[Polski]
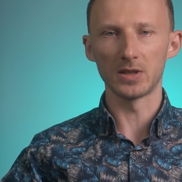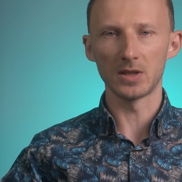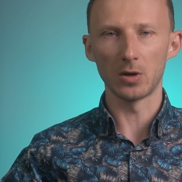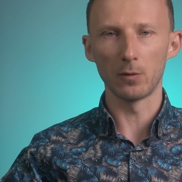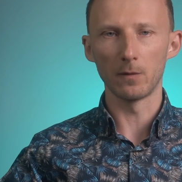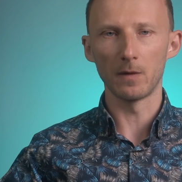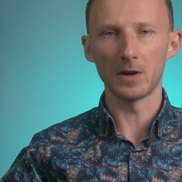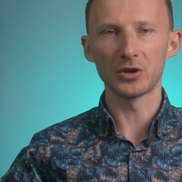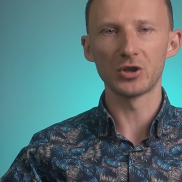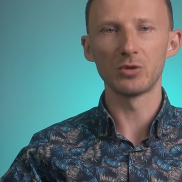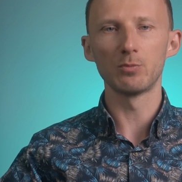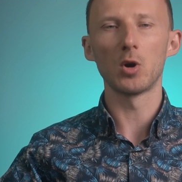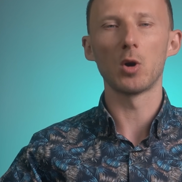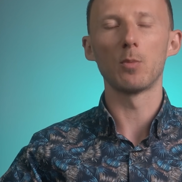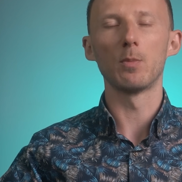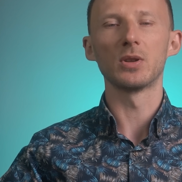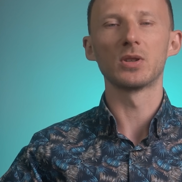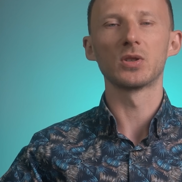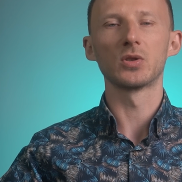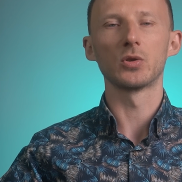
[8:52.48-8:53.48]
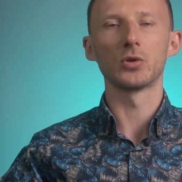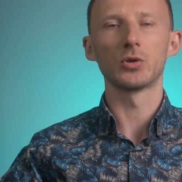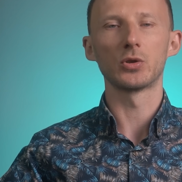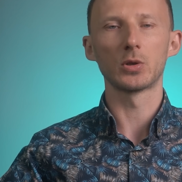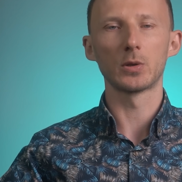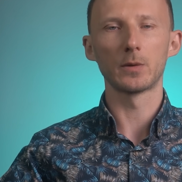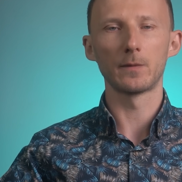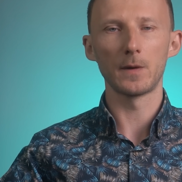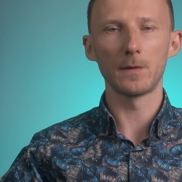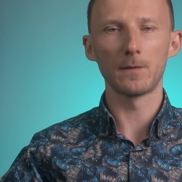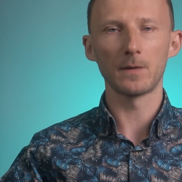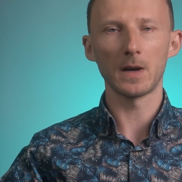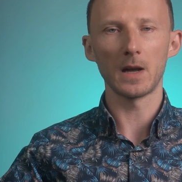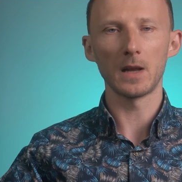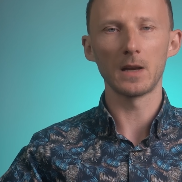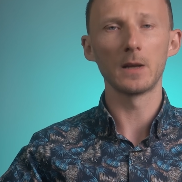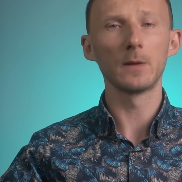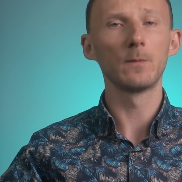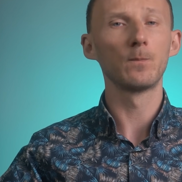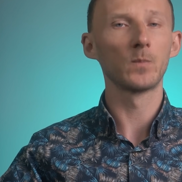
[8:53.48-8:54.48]
zauważymy obecność krwi w
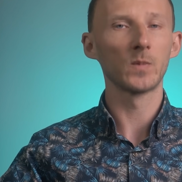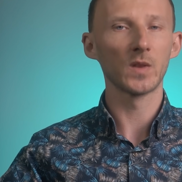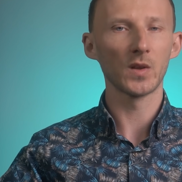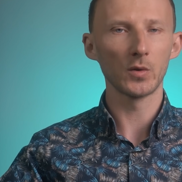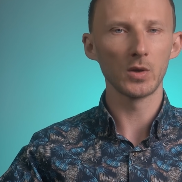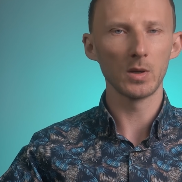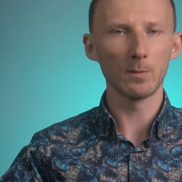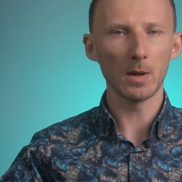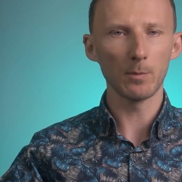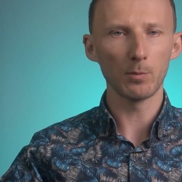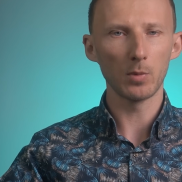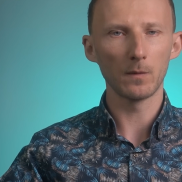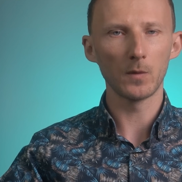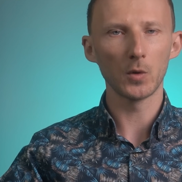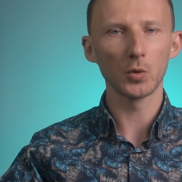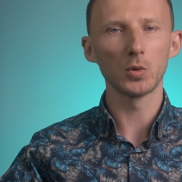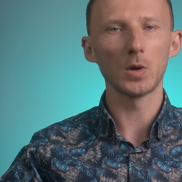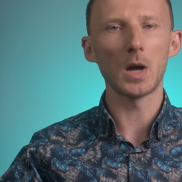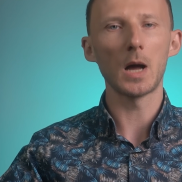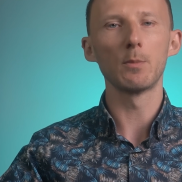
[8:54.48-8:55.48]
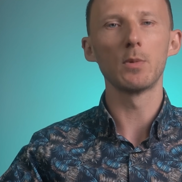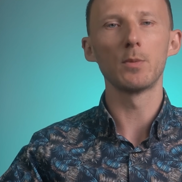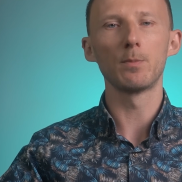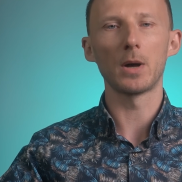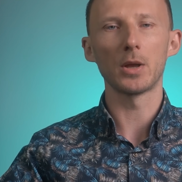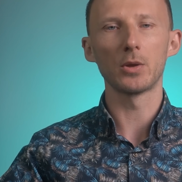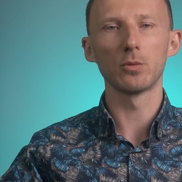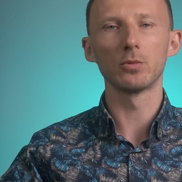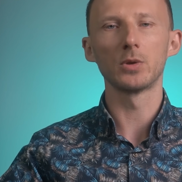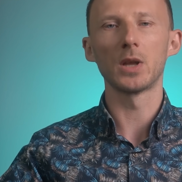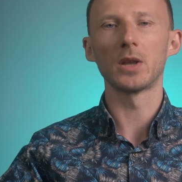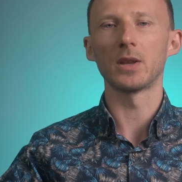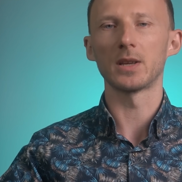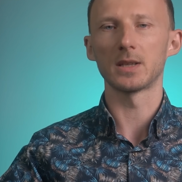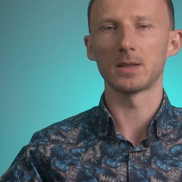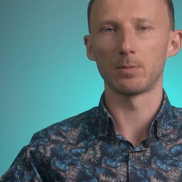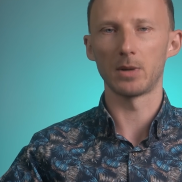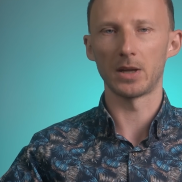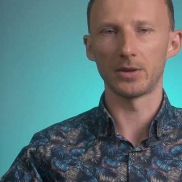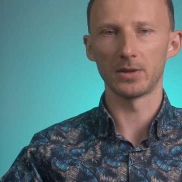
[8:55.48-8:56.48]
kale, to nie ma powodu, aby padł na
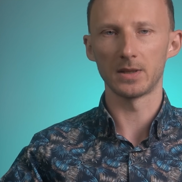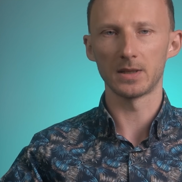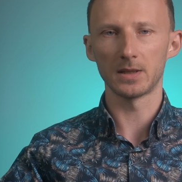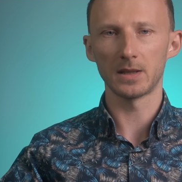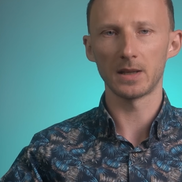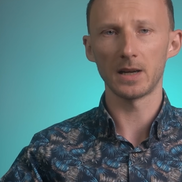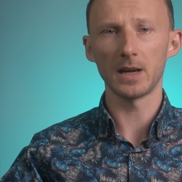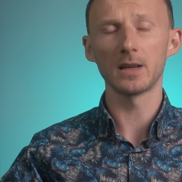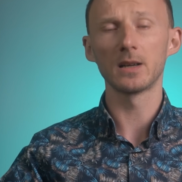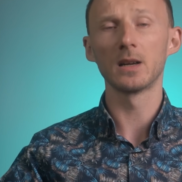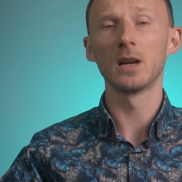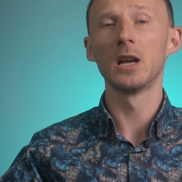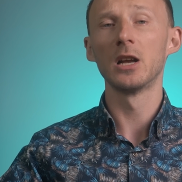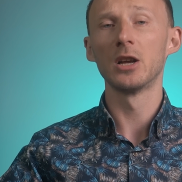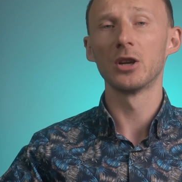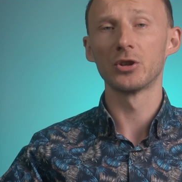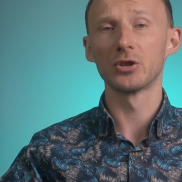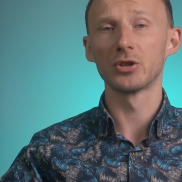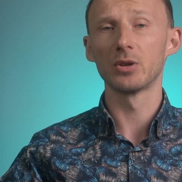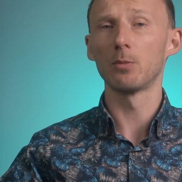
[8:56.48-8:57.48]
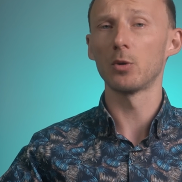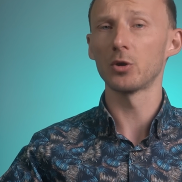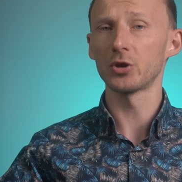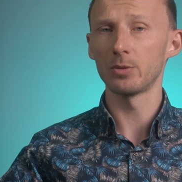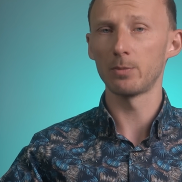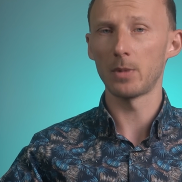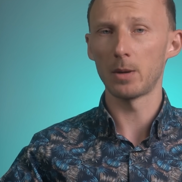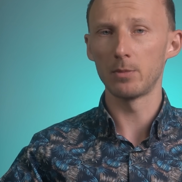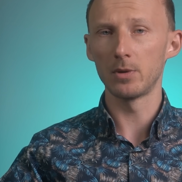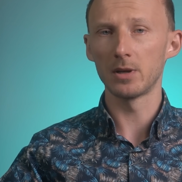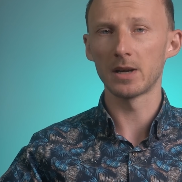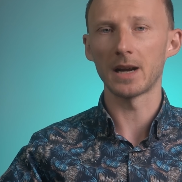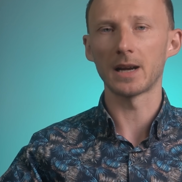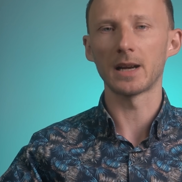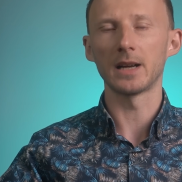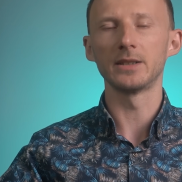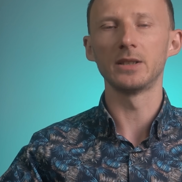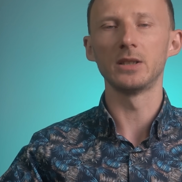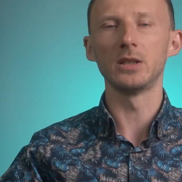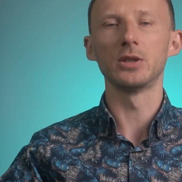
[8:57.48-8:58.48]
nas blady strach, że może mamy
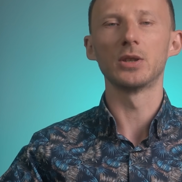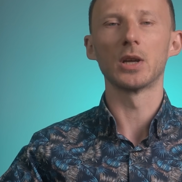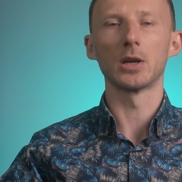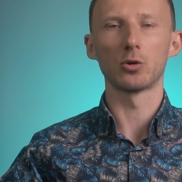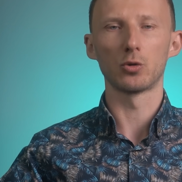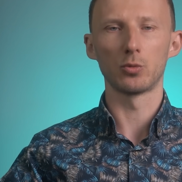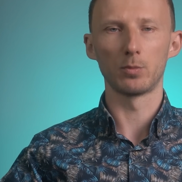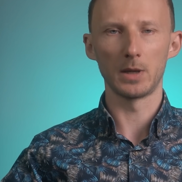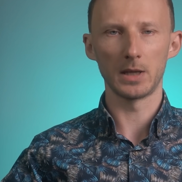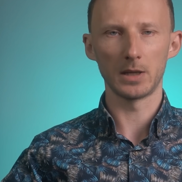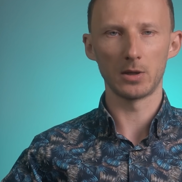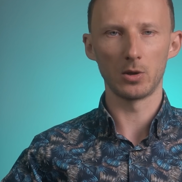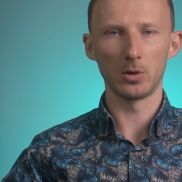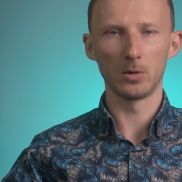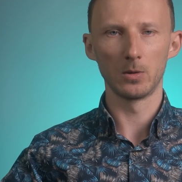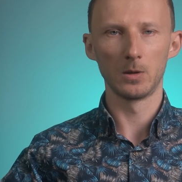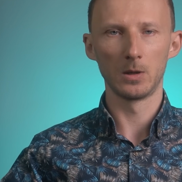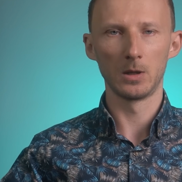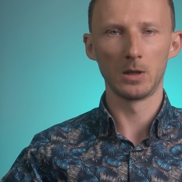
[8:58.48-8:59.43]
raka jelita grubego.